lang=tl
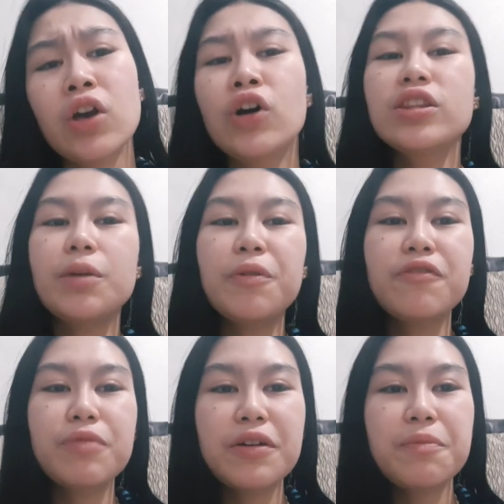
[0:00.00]
on top of
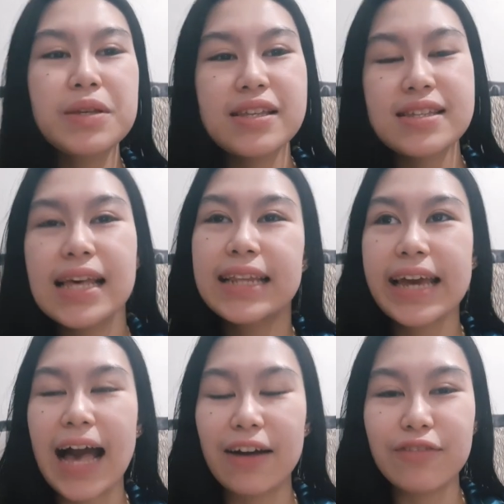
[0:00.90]
the business that I
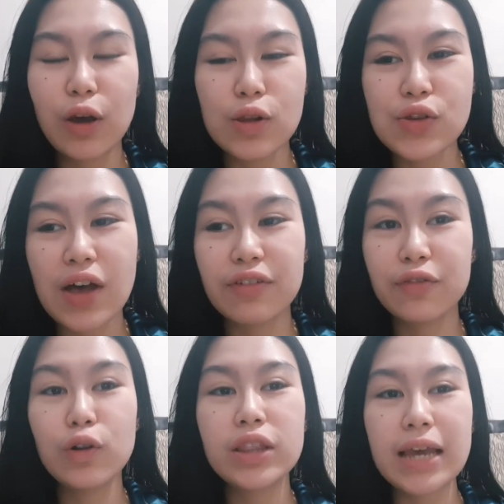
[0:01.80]
have, I also have a
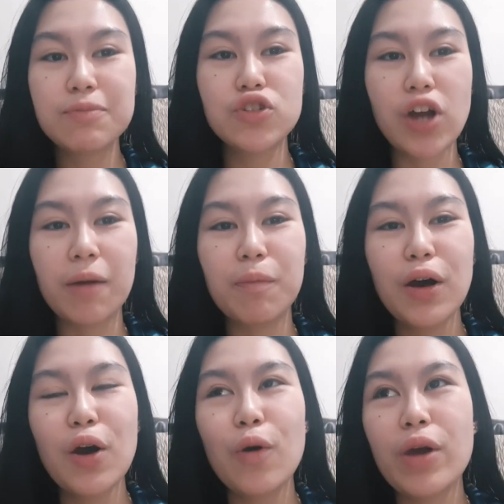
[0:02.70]
full-time job
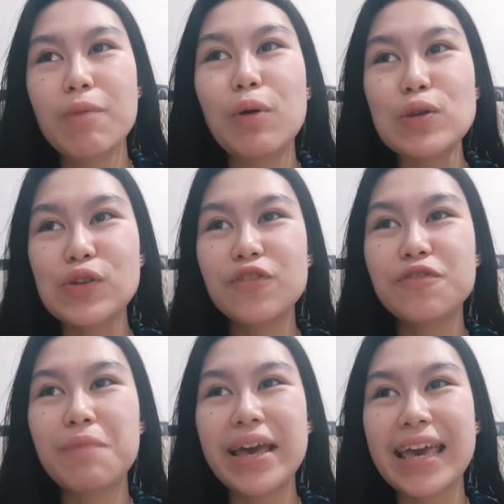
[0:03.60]
where most
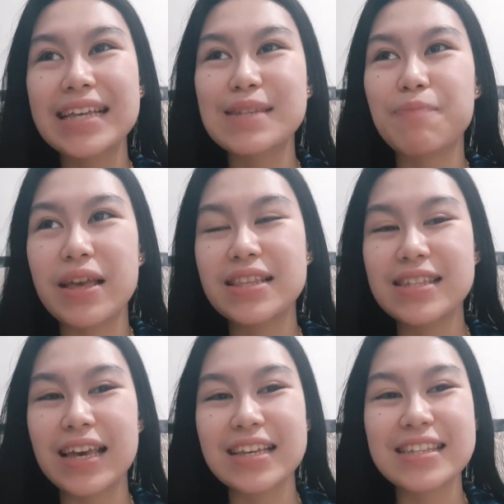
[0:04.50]
of my
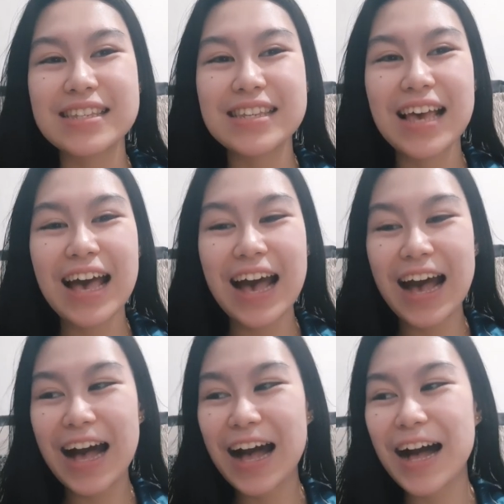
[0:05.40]
expenses
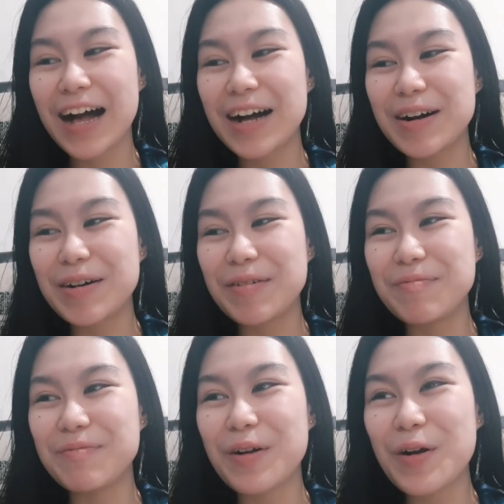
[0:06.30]
um,
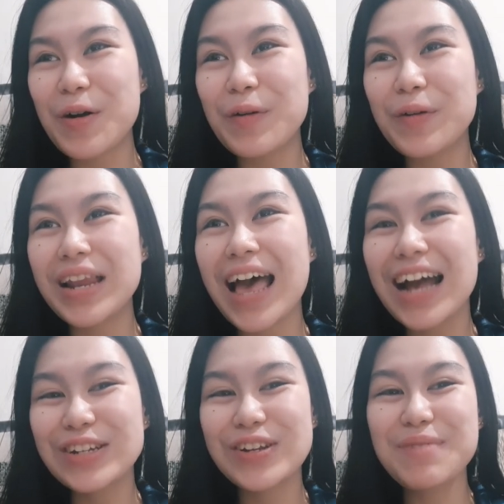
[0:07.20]
will
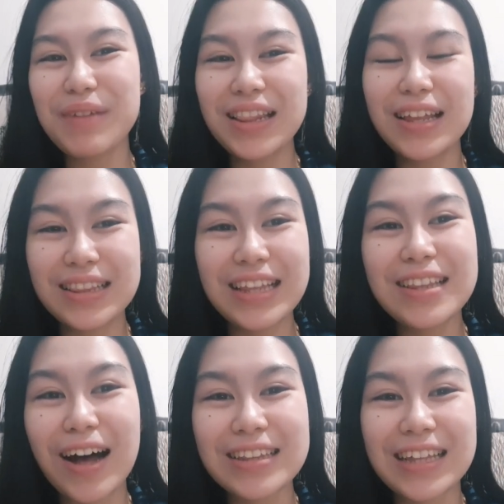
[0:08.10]
actually be
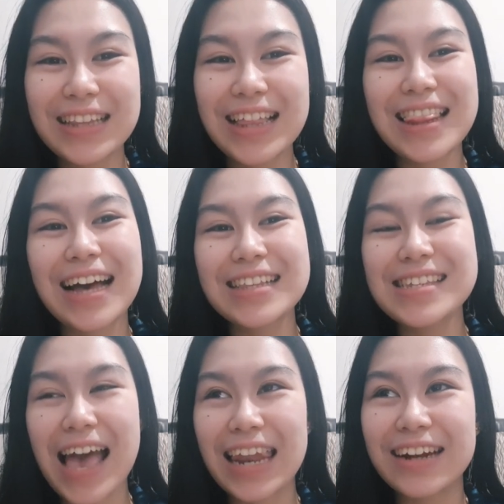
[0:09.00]
deducted in that
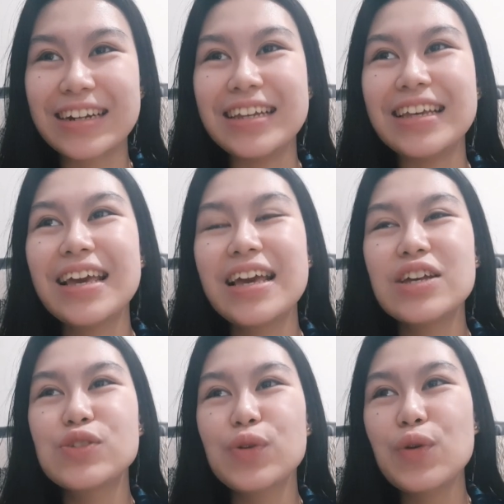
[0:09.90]
salary.
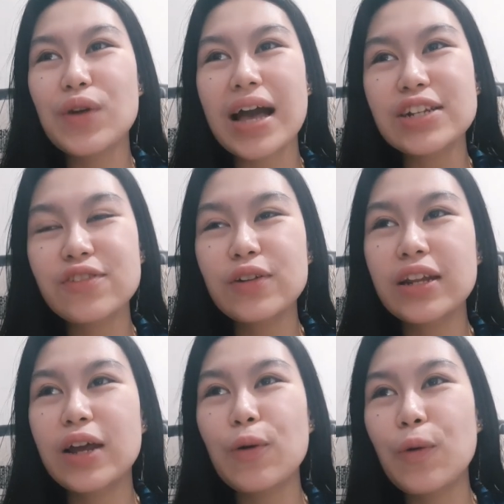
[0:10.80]
So, yung cash flow
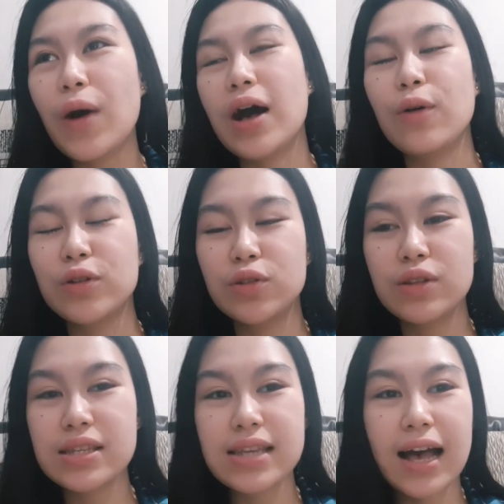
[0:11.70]
na nakukuha ko
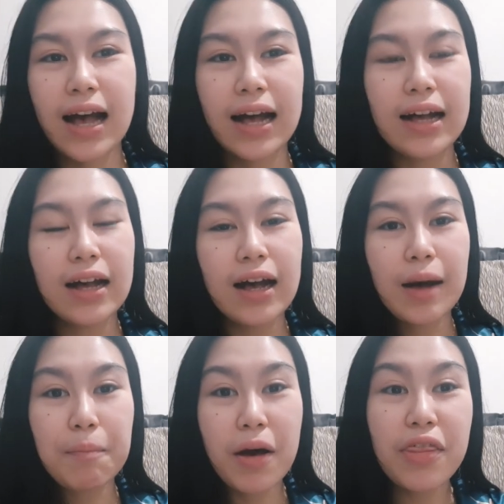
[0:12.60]
doon sa
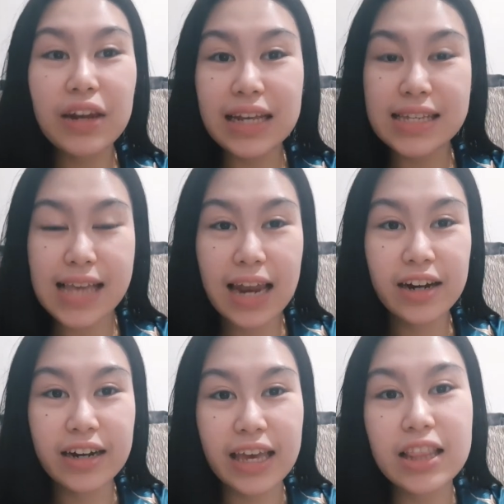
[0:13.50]
monthly
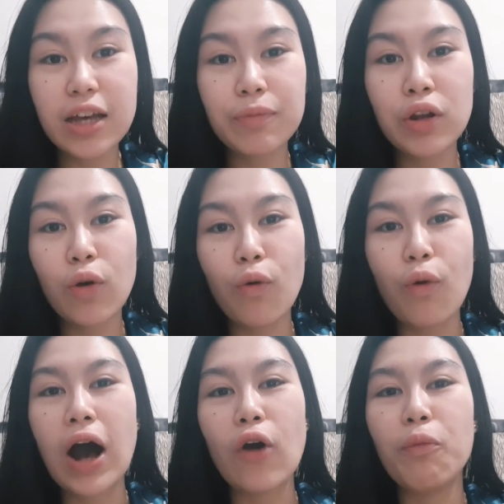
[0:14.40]
salary income na
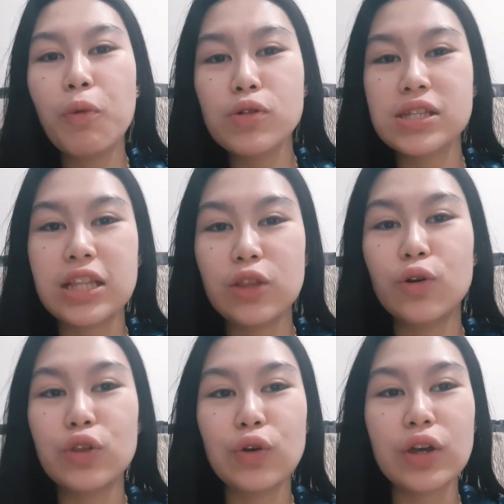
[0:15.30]
nakukuha ko, mostly
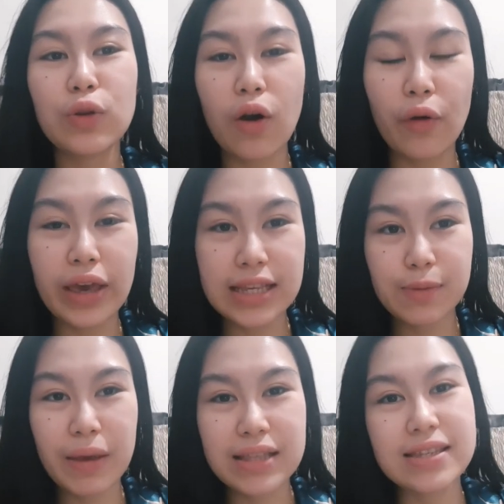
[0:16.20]
doon yung kinuha ko yung
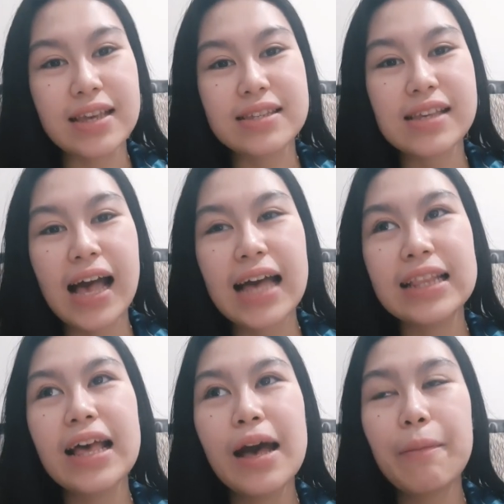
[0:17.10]
expenses. At
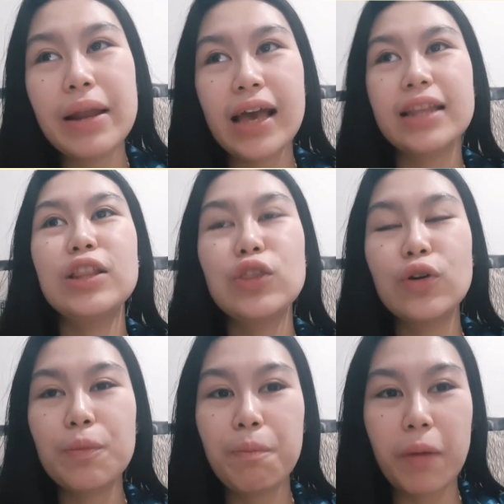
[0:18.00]
malaki din
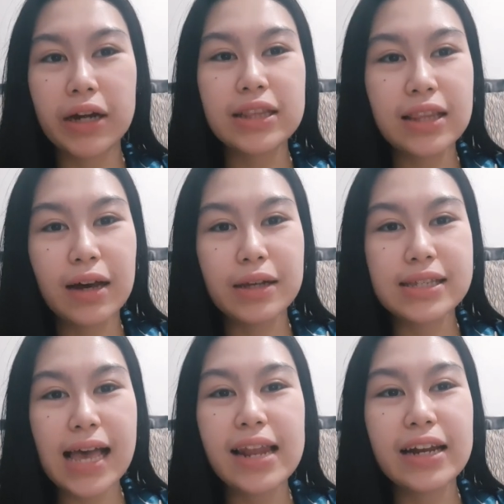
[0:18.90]
doon part ng
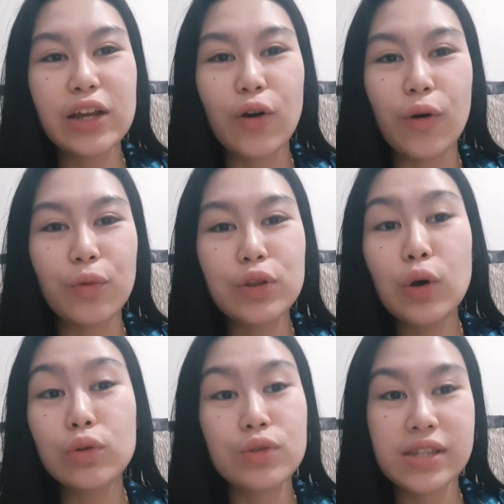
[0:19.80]
salary ko would
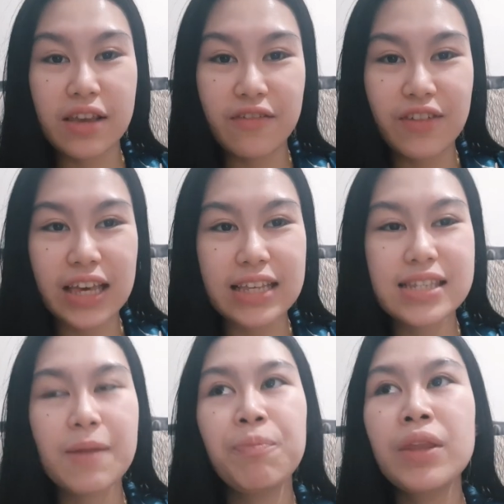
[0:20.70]
go to
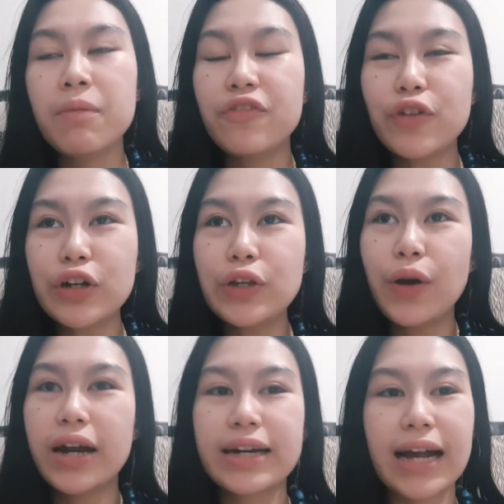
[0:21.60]
savings. Before you
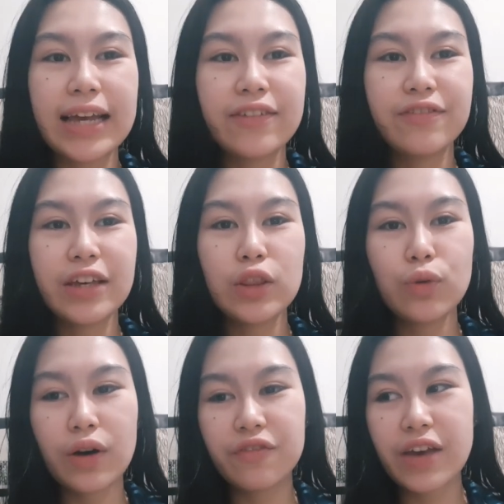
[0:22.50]
arrive
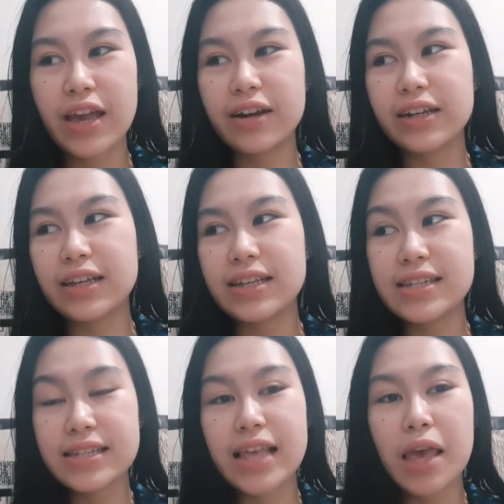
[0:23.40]
into a very
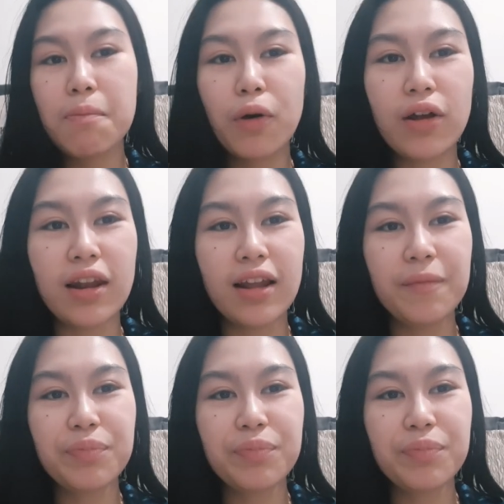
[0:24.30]
stable